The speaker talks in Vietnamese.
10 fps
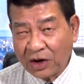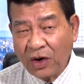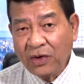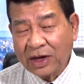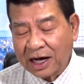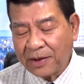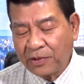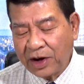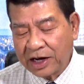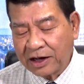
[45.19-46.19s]
đối của nhà
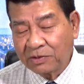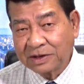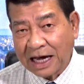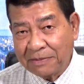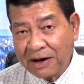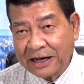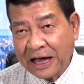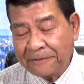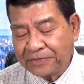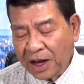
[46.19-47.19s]
cầm quyền Cộng sản Bắc
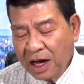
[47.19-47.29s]
Kinh.